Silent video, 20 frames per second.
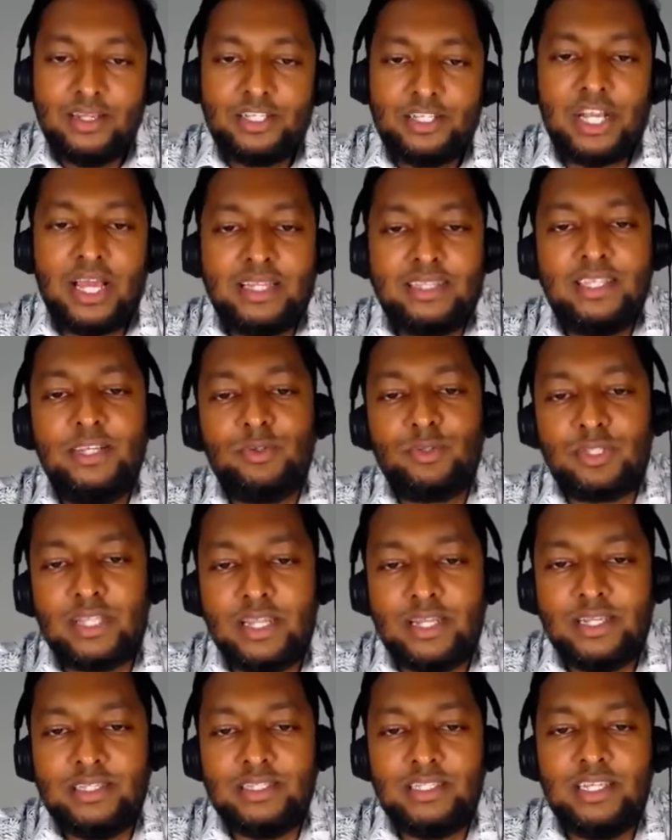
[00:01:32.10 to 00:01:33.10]

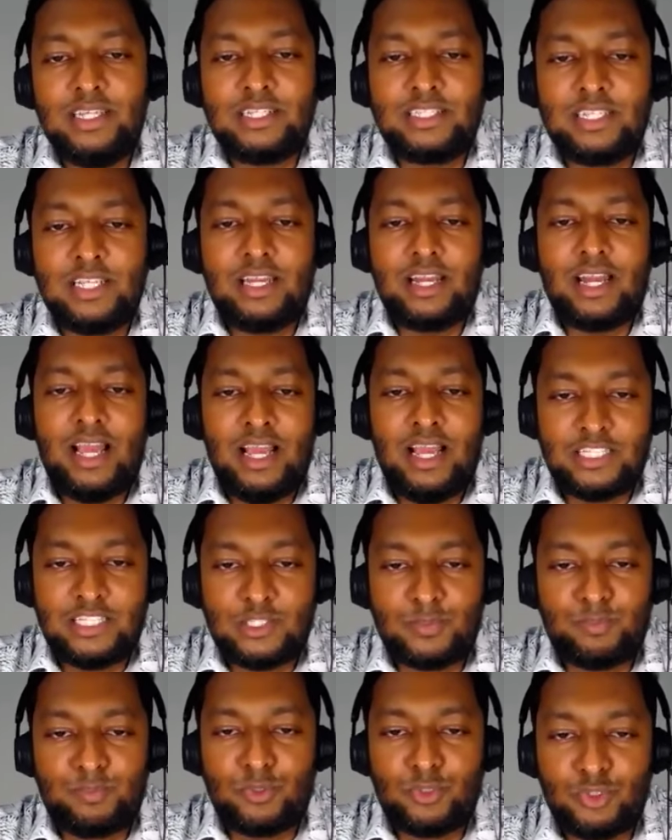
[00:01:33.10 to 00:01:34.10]
স্বাধীনতার ইতিহাসের আজ
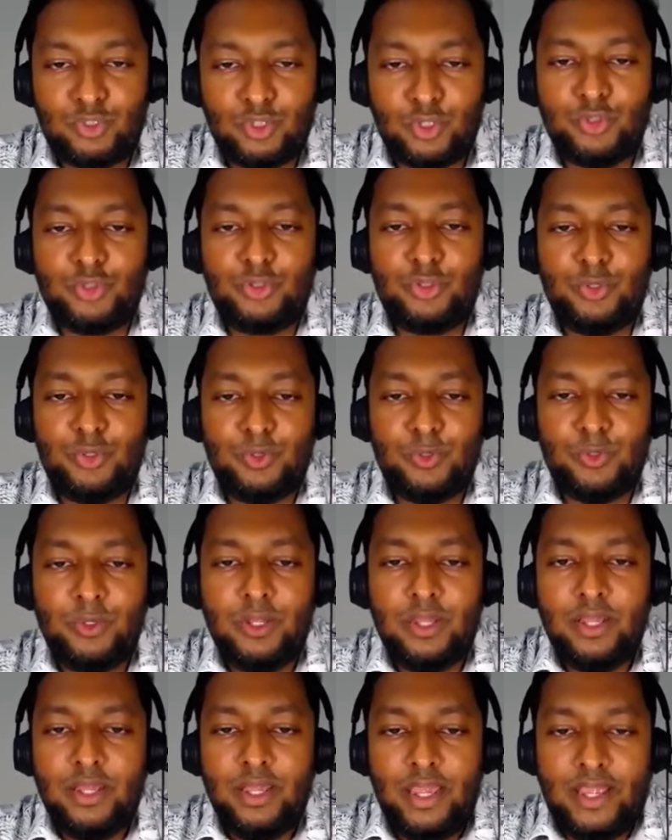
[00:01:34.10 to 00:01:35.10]
পর্যন্ত
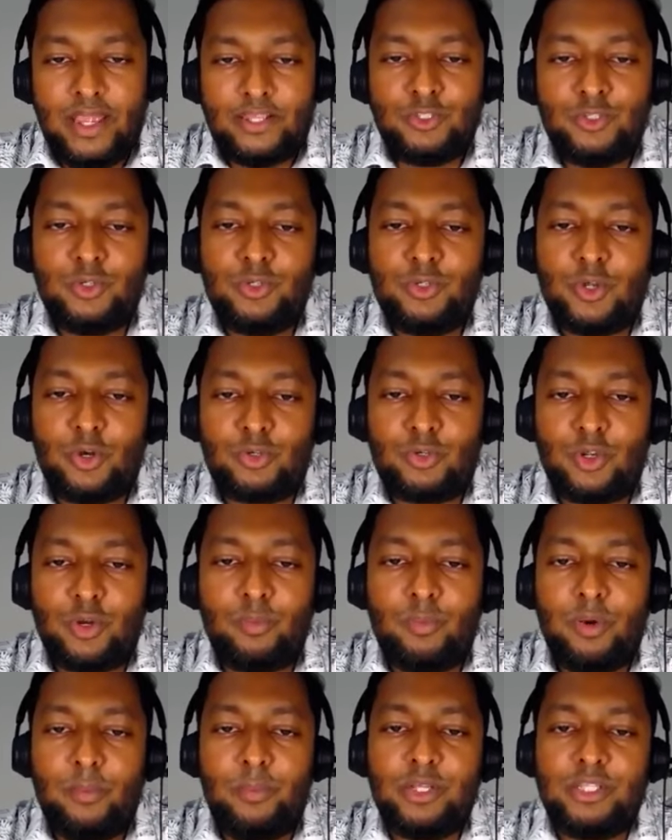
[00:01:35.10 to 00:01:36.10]
একজন ডক্টর
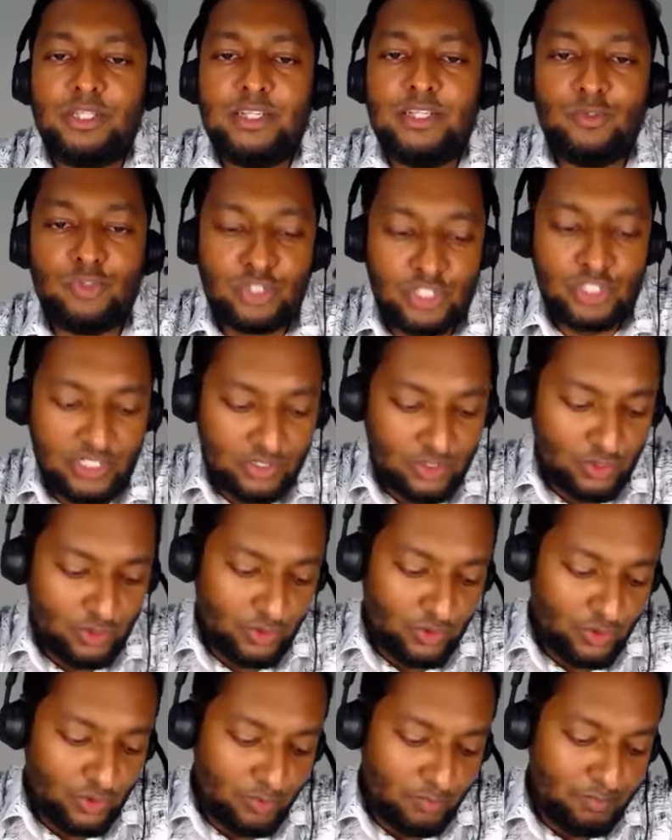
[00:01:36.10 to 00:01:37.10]
মোহাম্মদ ইনুসের
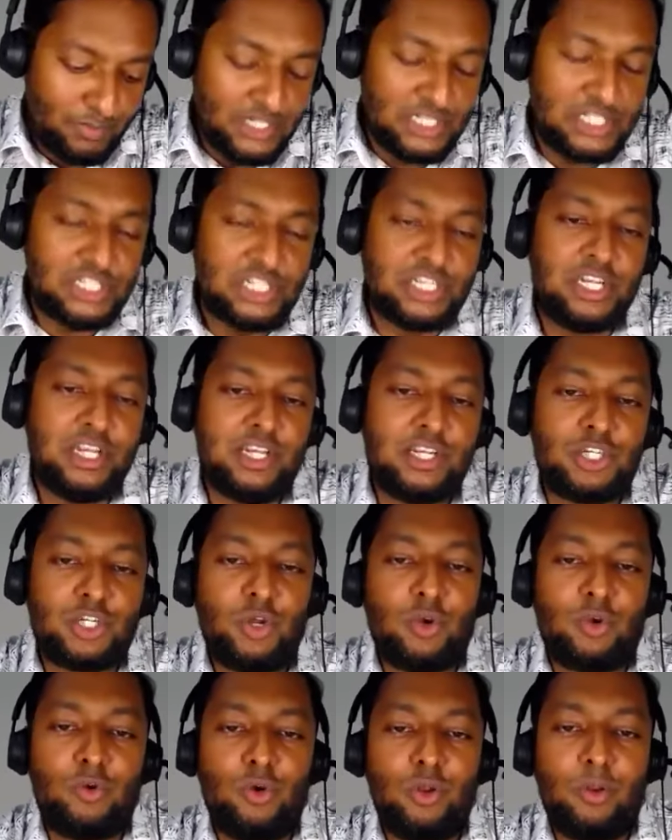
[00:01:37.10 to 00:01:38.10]
জন্য বিশ্বের
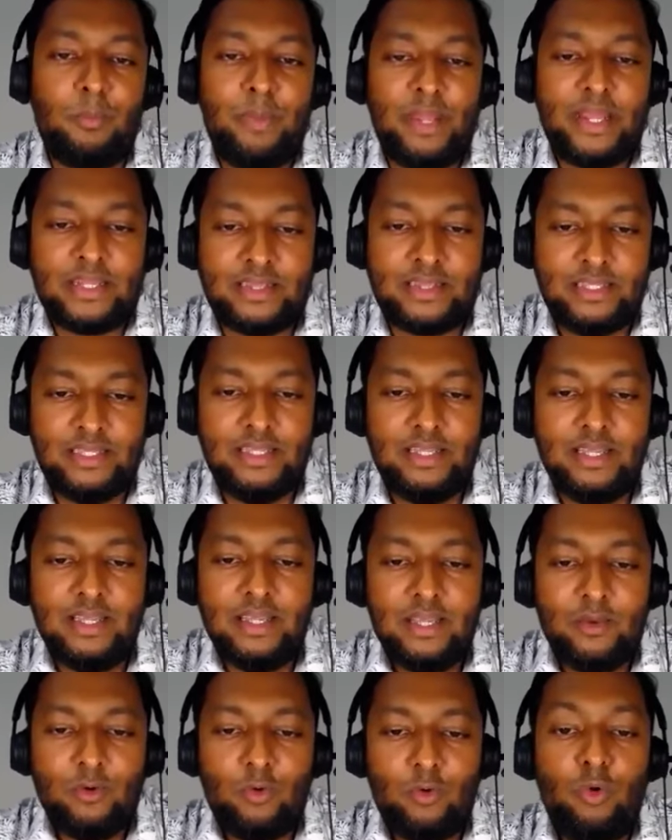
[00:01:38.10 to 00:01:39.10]
সকল ব্যক্তি
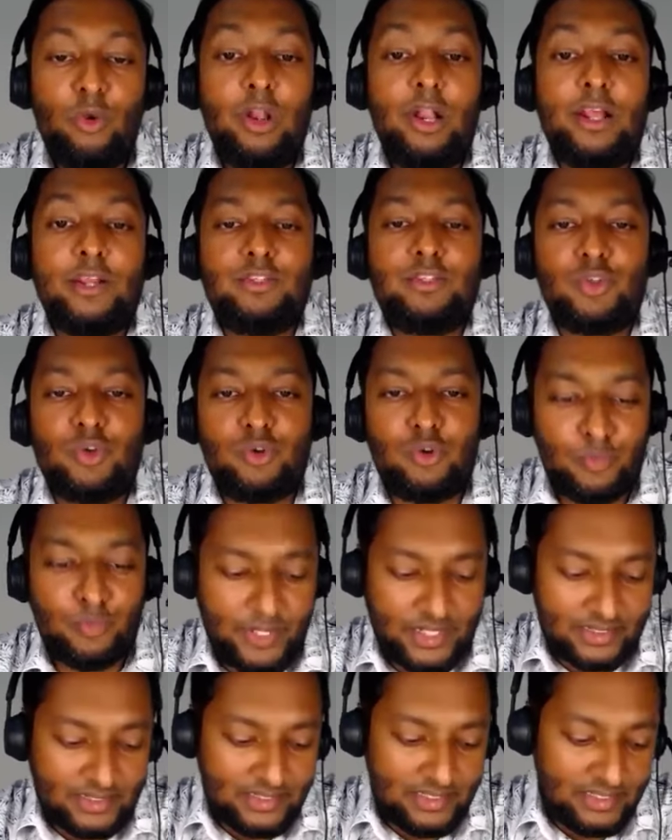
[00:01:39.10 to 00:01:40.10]
উল্লেখযোগ্য
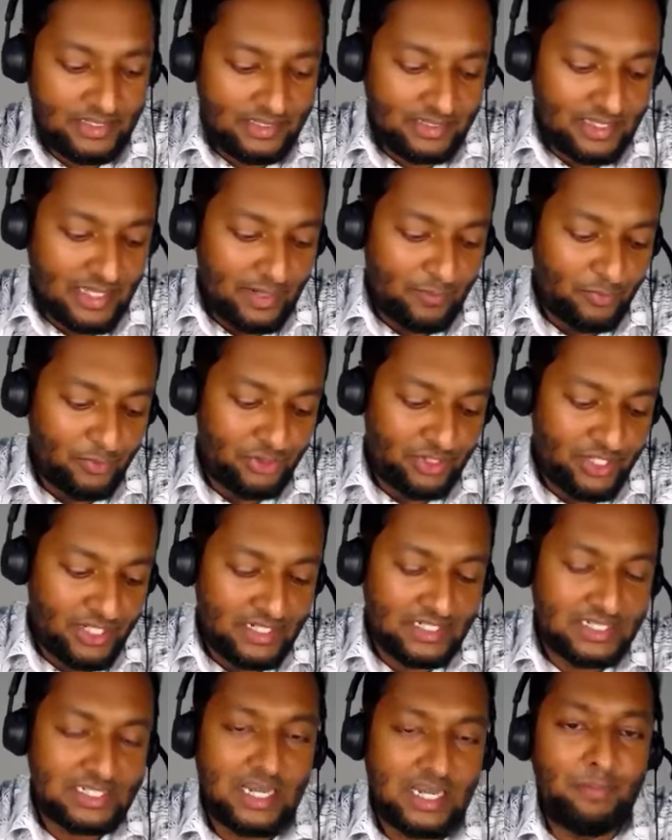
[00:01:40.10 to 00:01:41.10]
ব্যক্তি তার মধ্যে
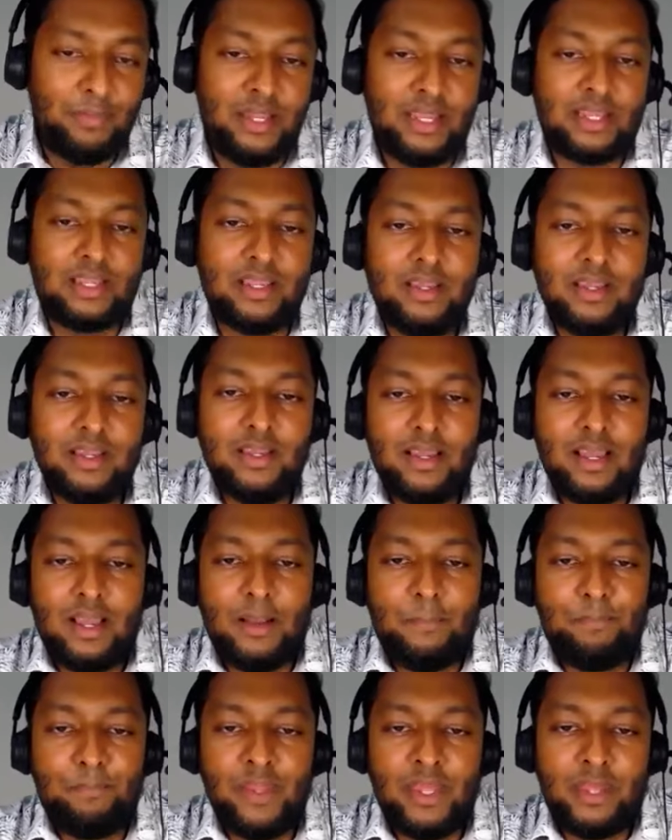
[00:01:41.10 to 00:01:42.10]
সাবেক
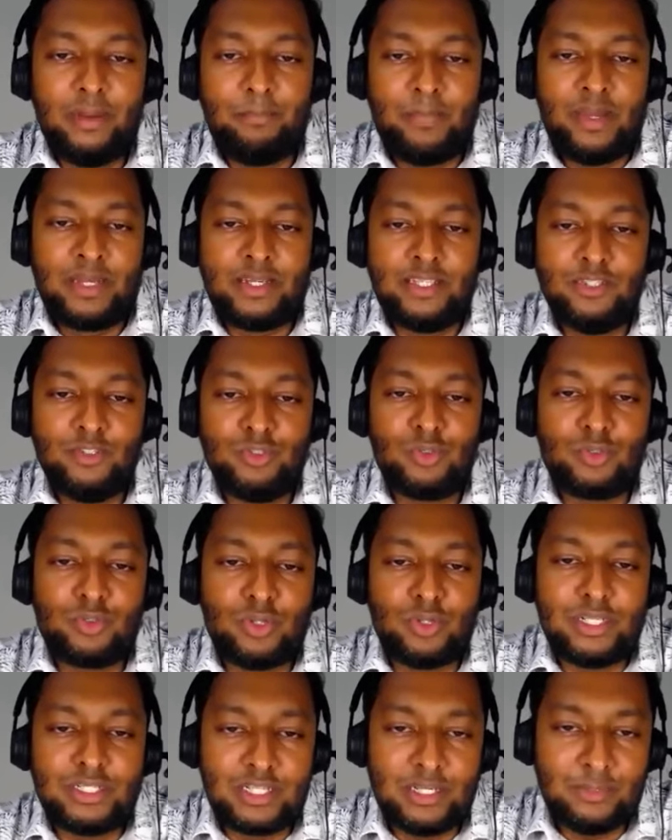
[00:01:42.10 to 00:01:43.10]
আপনার মার্কিন
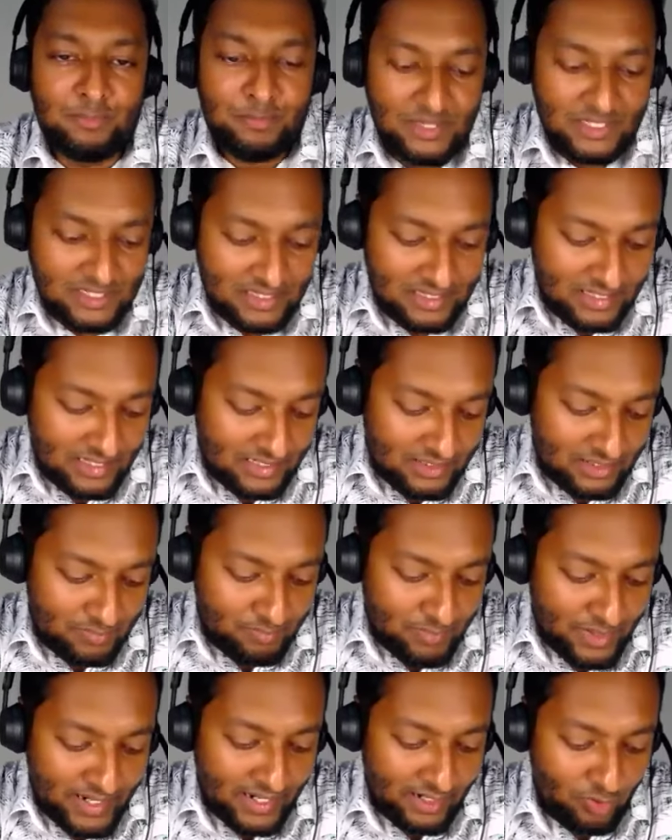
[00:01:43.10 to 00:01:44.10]
যুক্তরাষ্ট্রের প্রেসিডেন্ট
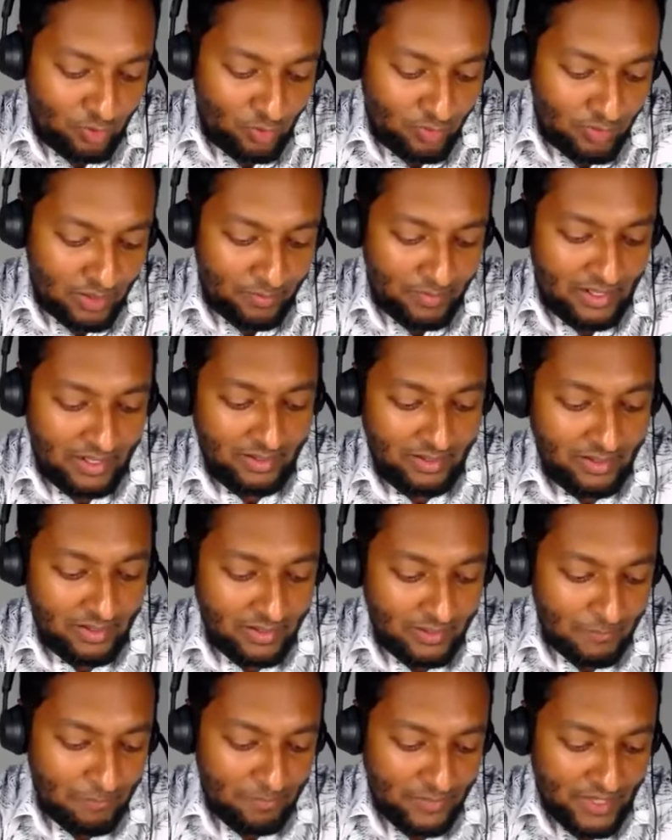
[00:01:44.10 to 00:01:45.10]
বারাক ওবামা
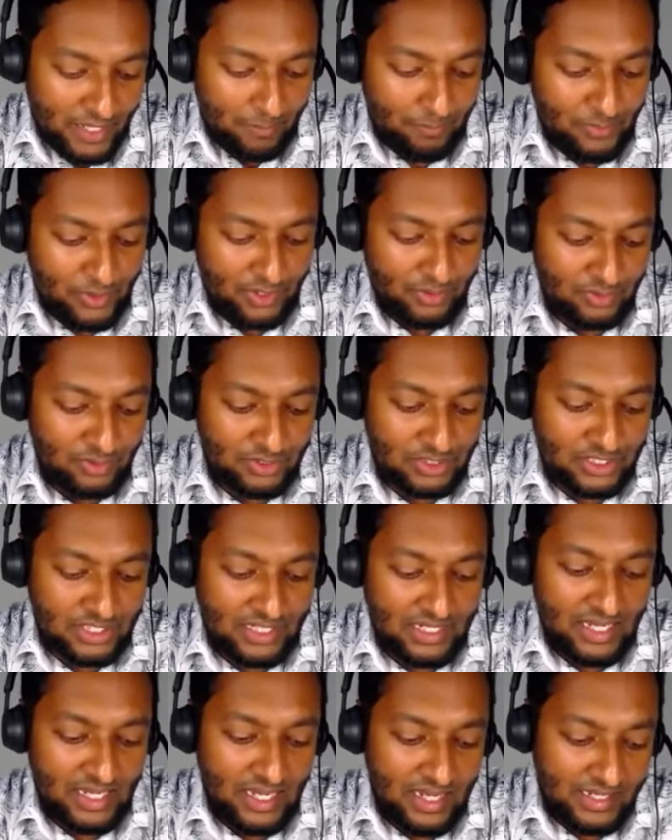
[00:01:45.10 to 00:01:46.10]
তারপরে হচ্ছে
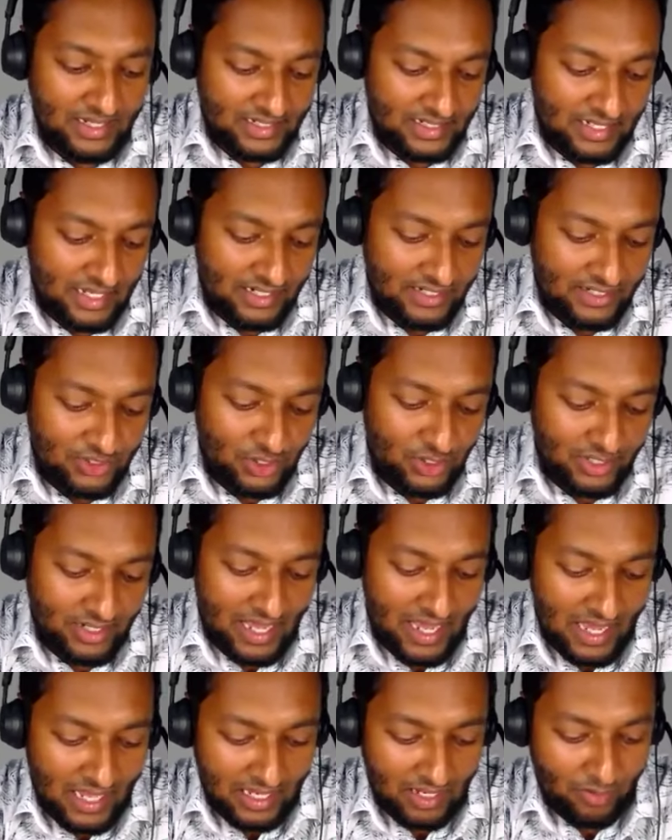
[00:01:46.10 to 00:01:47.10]
হিলারি ক্লিন্টন
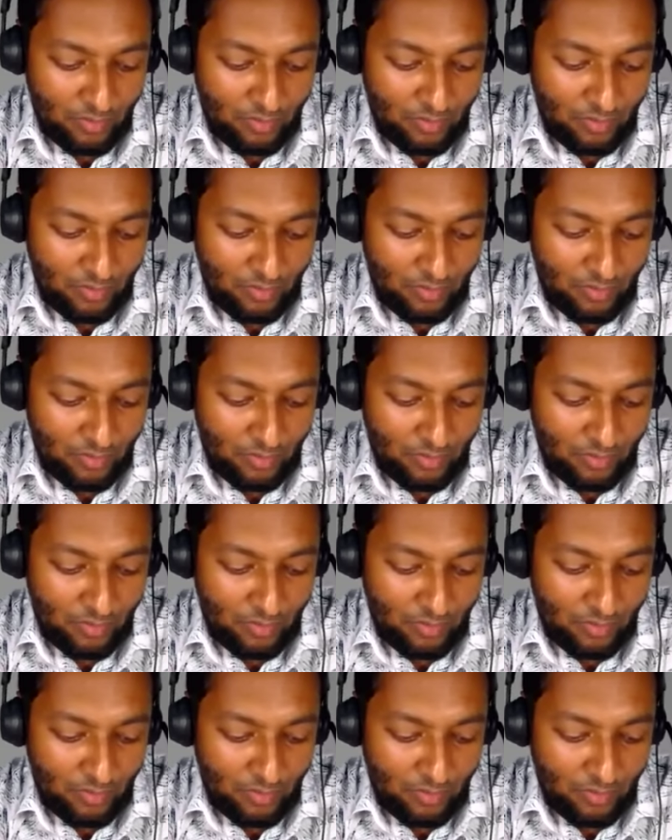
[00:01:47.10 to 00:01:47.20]
আল